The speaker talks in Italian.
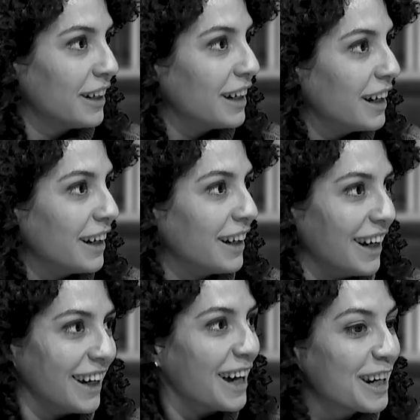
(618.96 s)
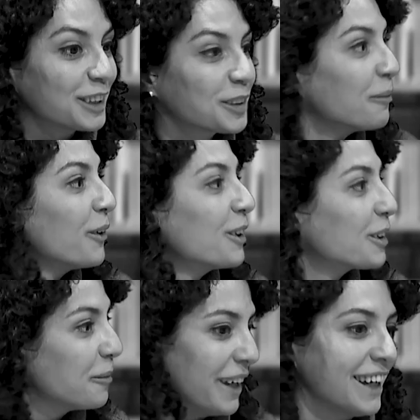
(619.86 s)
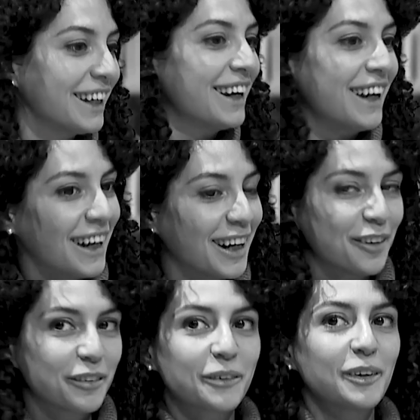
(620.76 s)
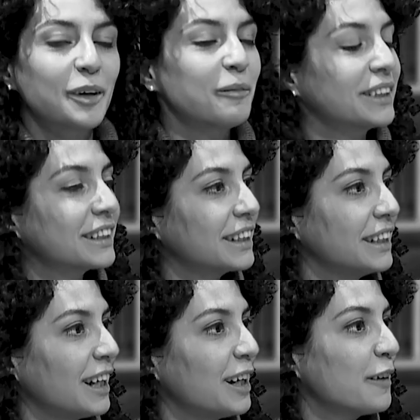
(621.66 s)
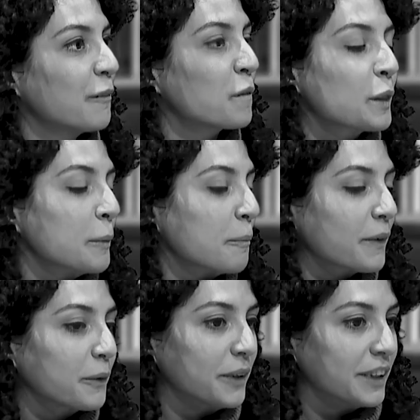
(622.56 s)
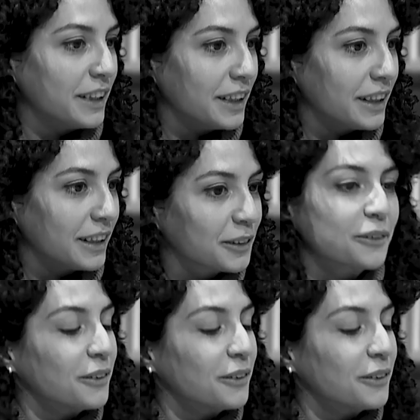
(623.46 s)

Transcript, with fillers: eh, hai reso molto bene la, la figura maschile quindi sono